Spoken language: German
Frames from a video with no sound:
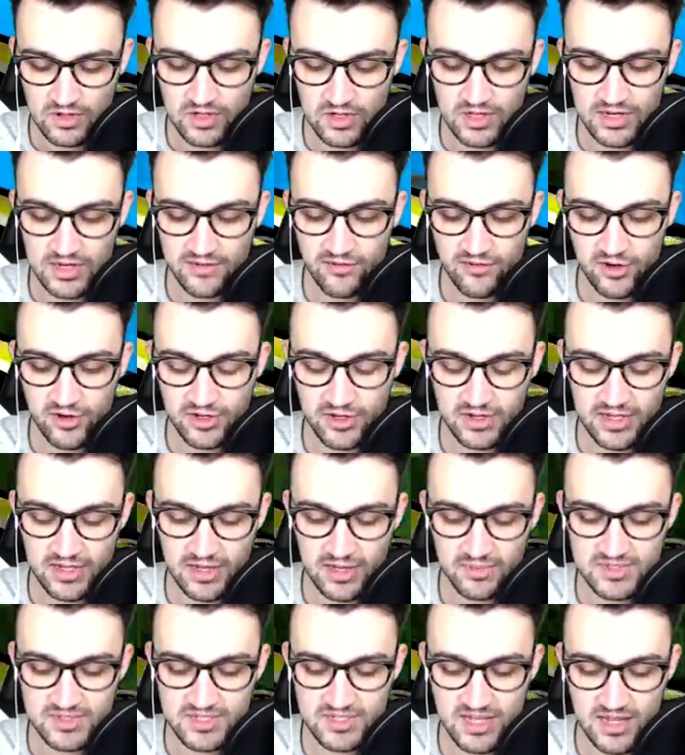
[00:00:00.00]
Ah, da wollte ich
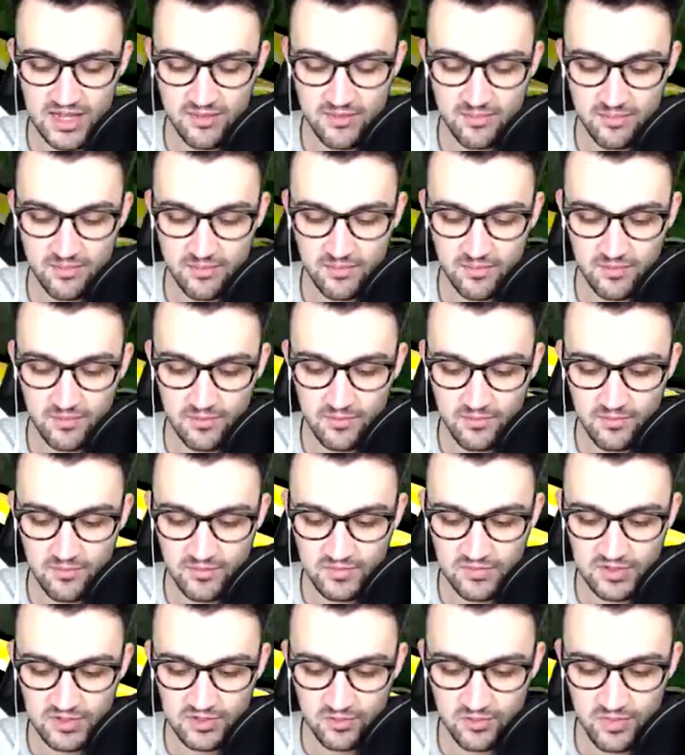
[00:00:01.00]
absnipen.
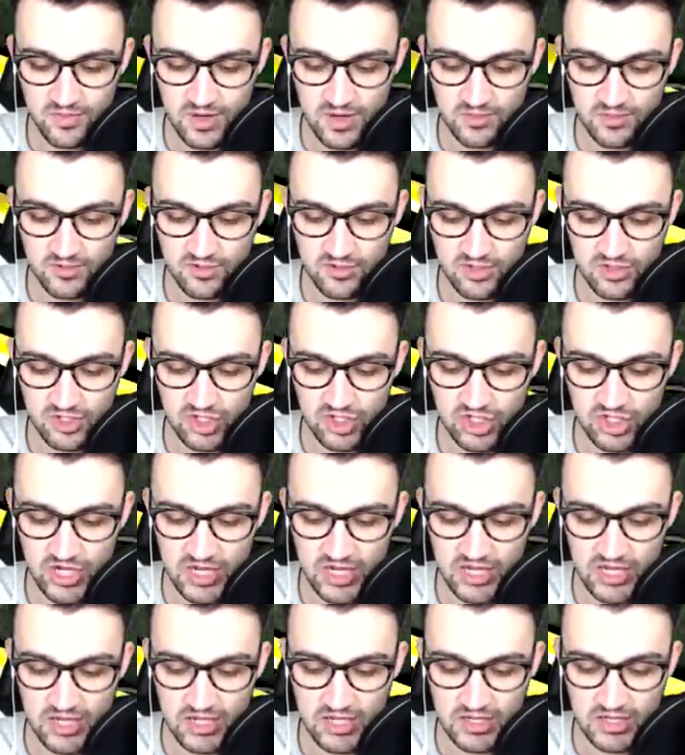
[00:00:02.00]
Wieso bleibst du nicht
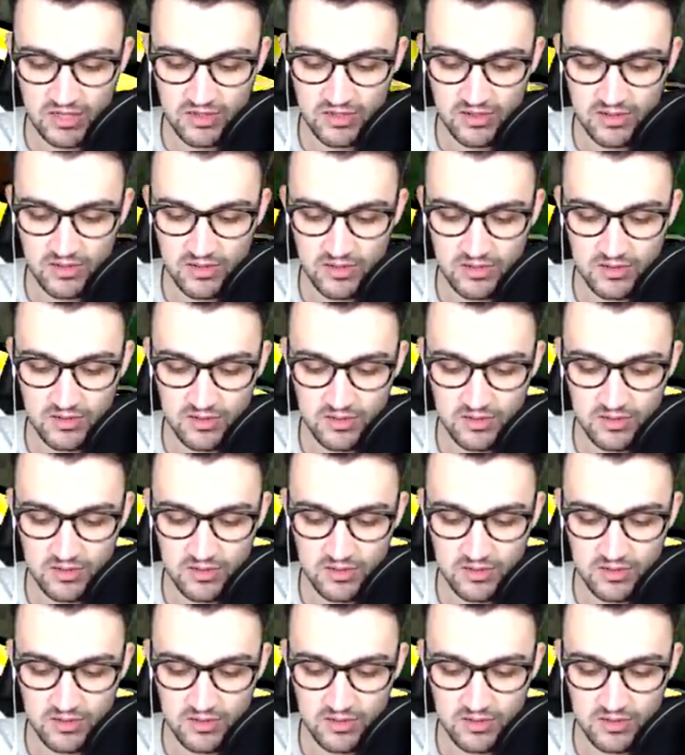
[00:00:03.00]
stehen?